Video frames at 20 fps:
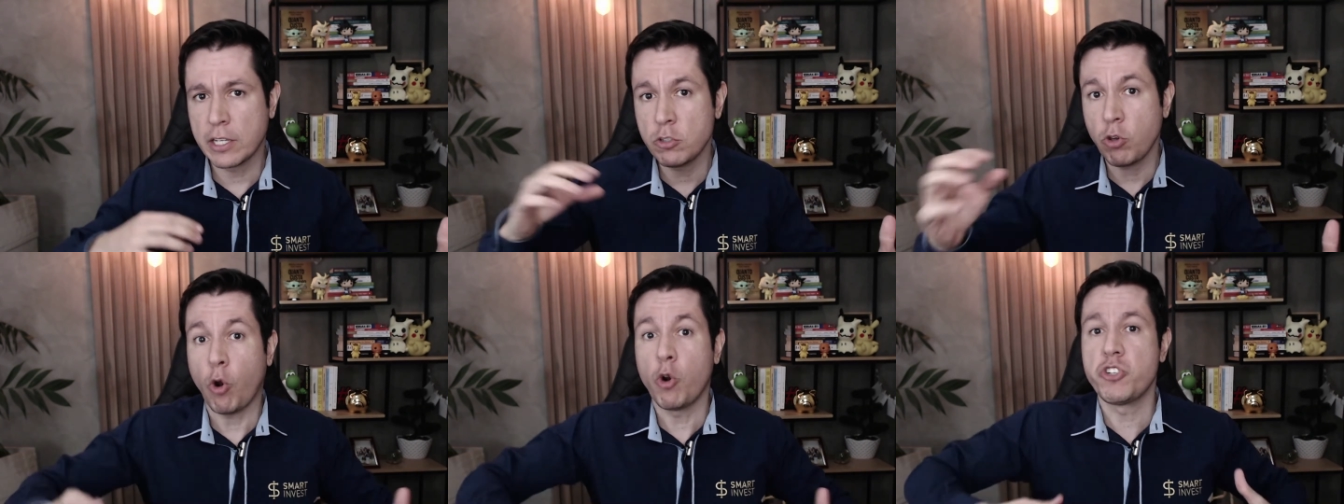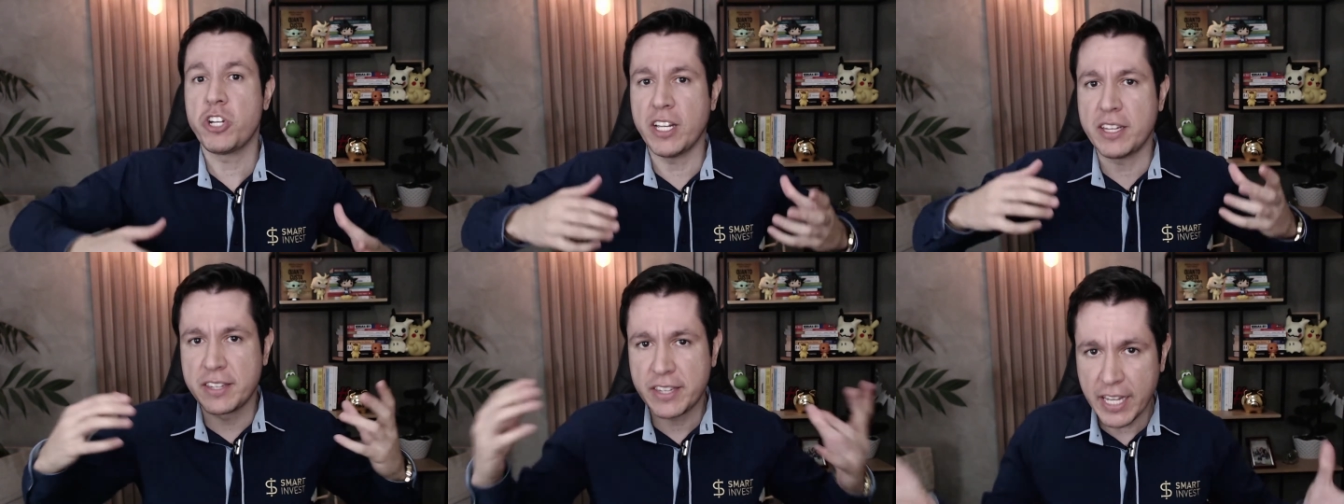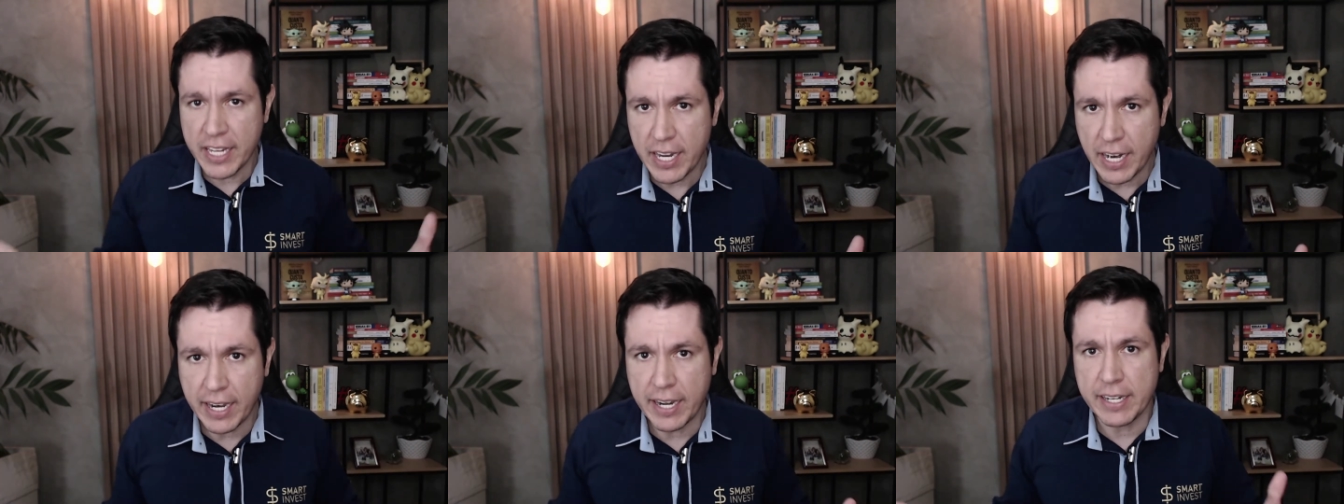ou já
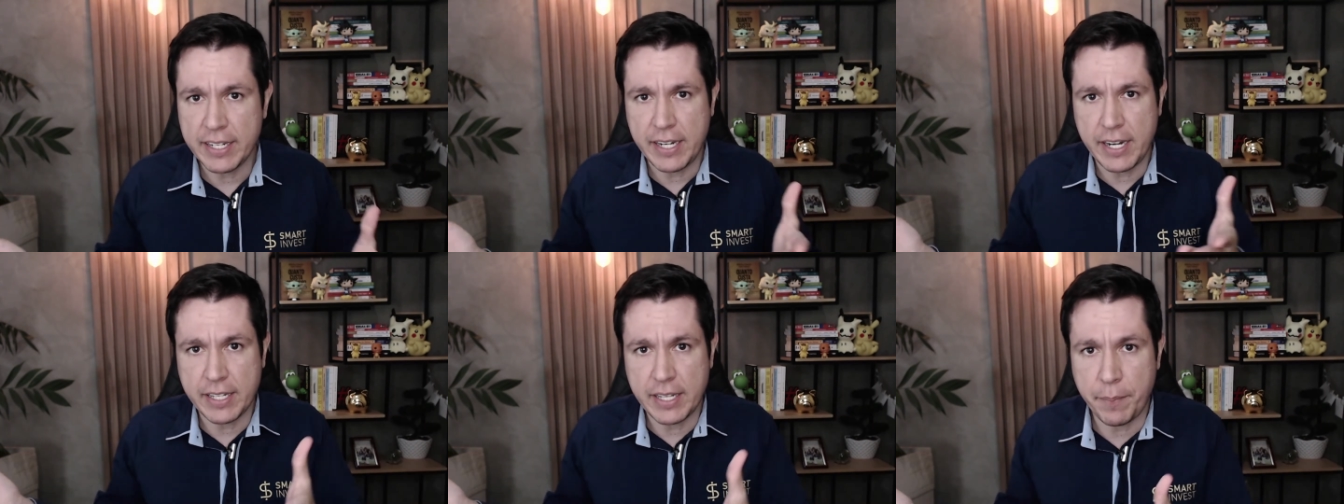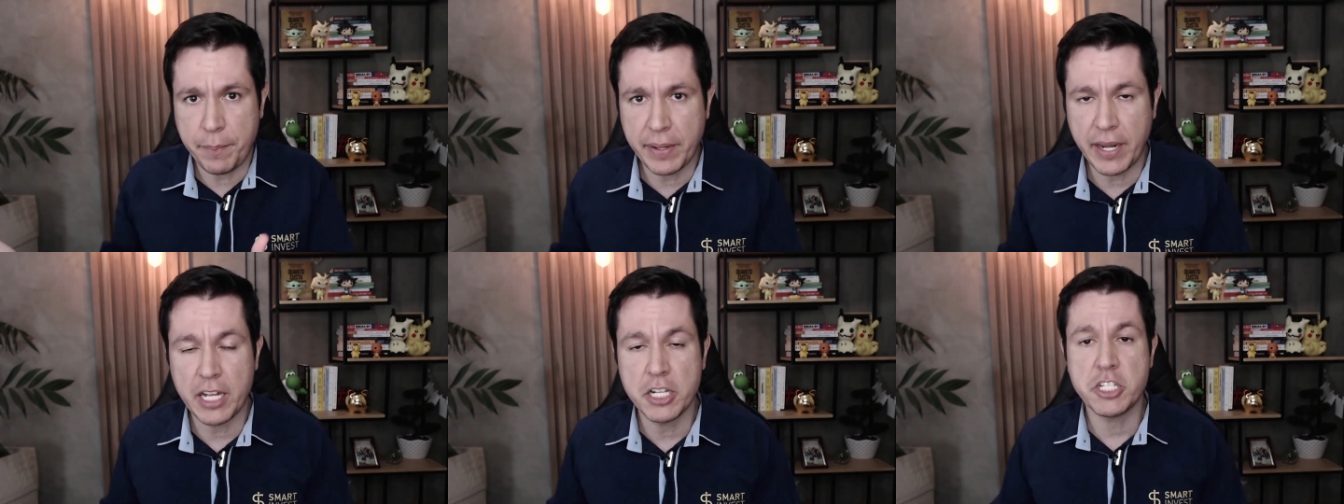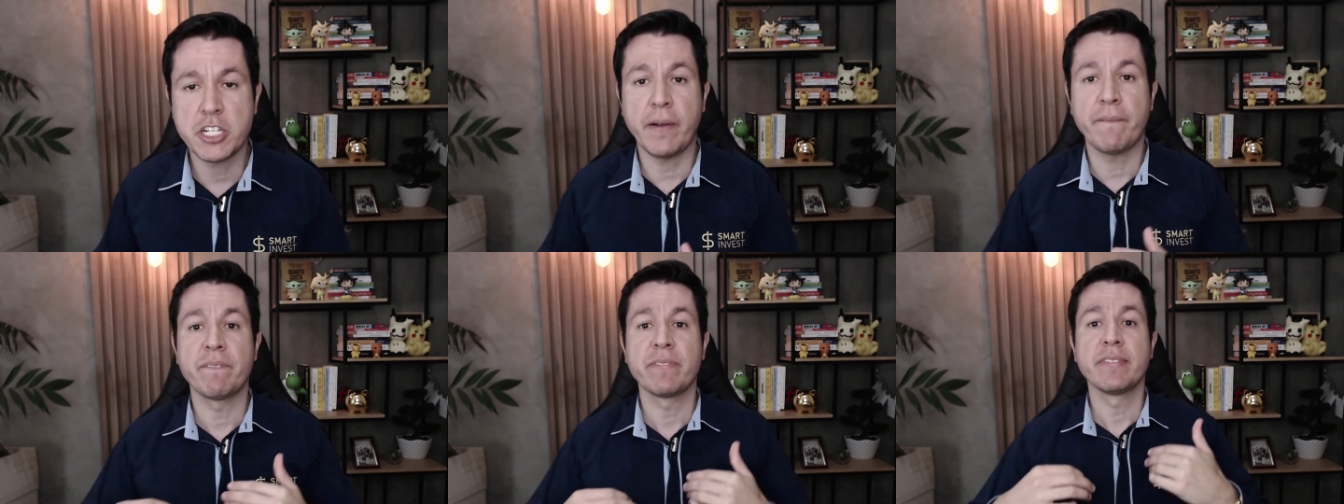tem a carteira na
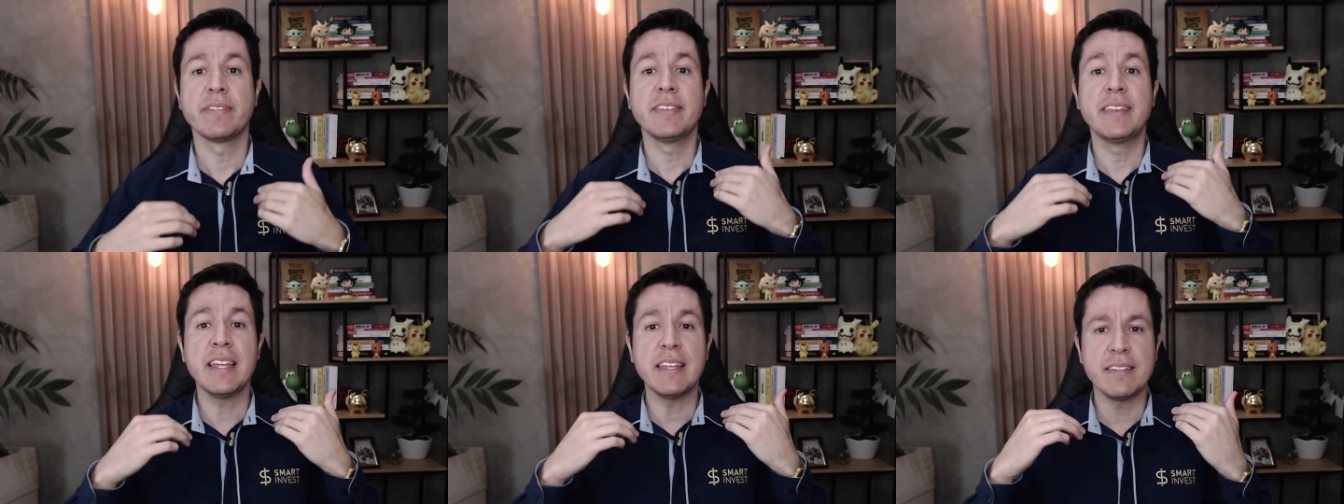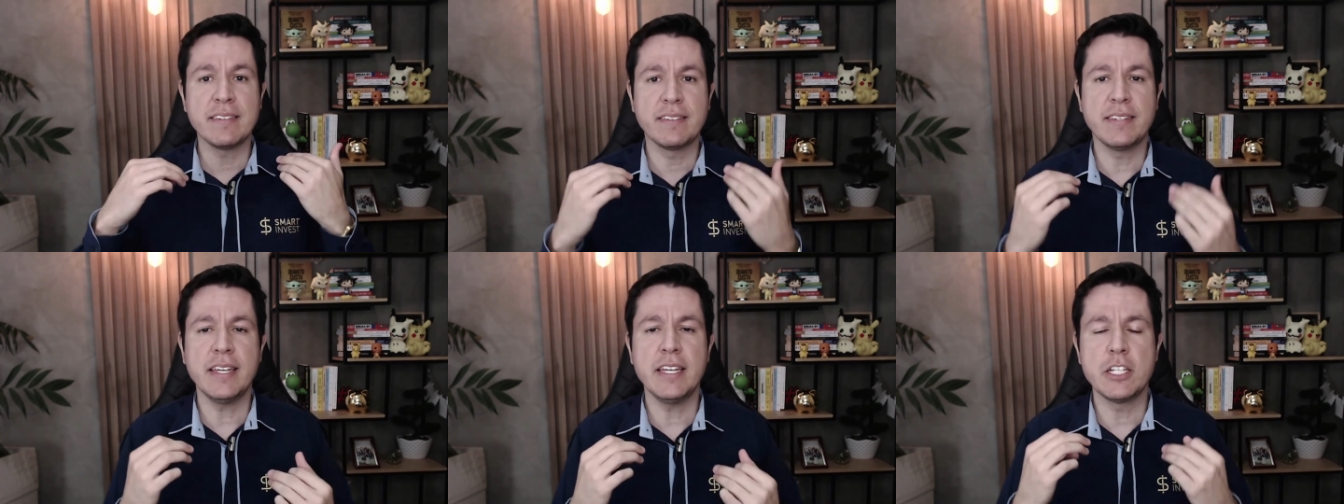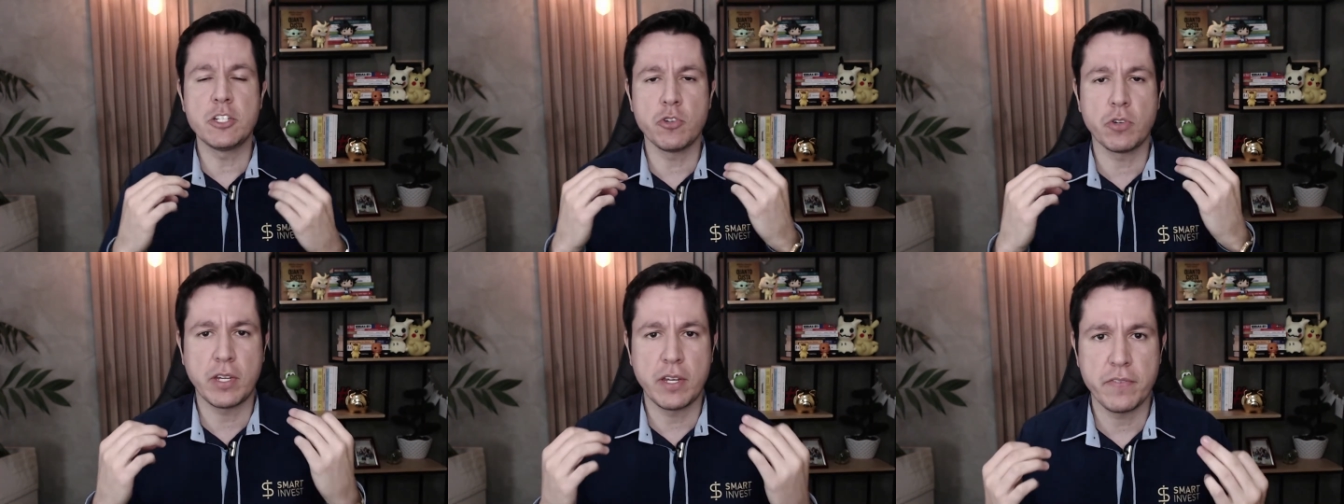prática decide
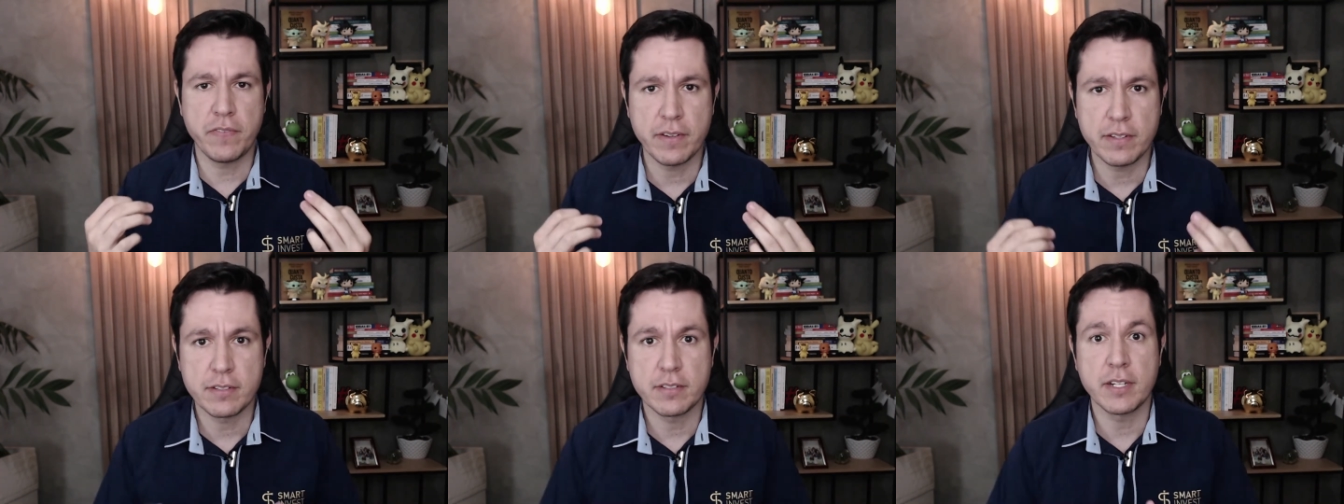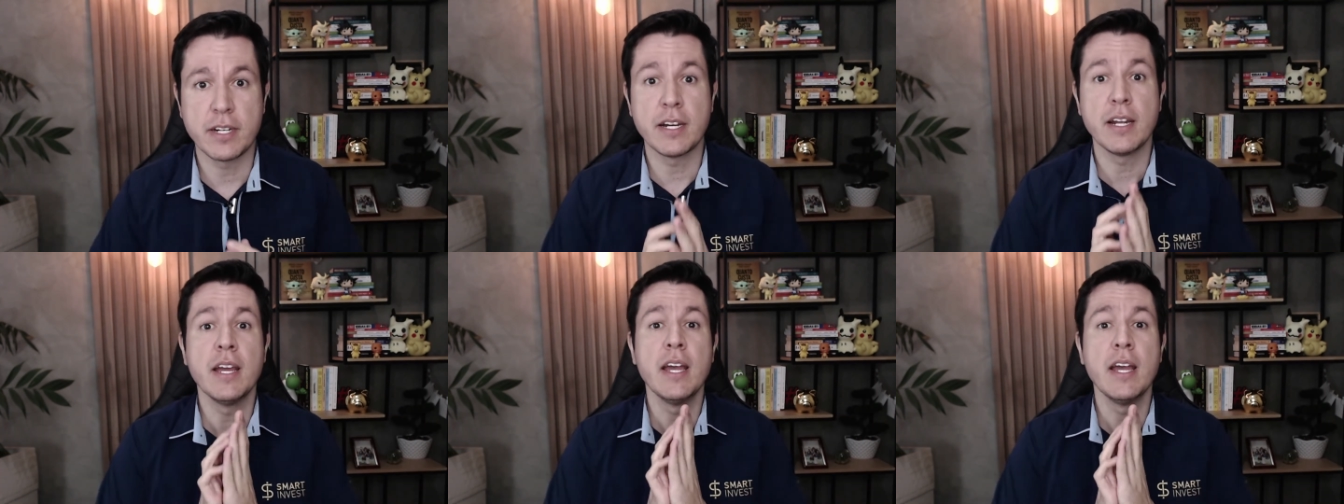o que fazer.